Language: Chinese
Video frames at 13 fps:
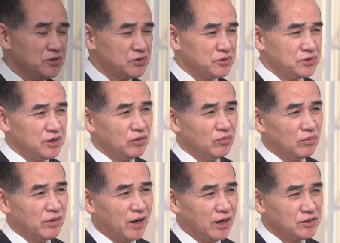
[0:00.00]
于此情，我
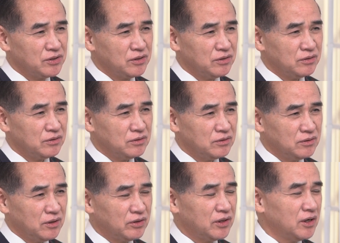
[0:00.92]
们还是
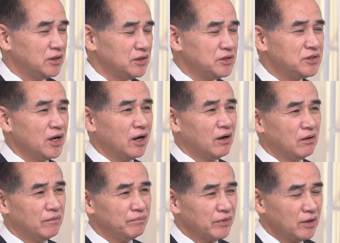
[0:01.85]
要提一下
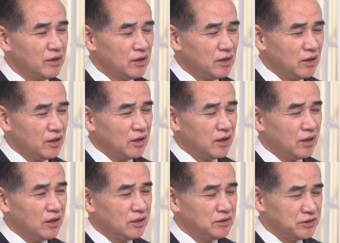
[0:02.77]
哈，
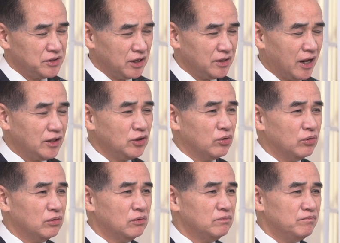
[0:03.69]
呃，以前南
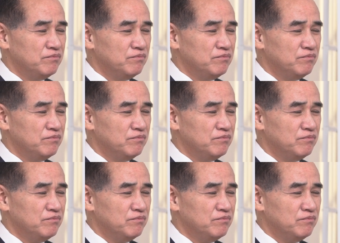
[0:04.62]
投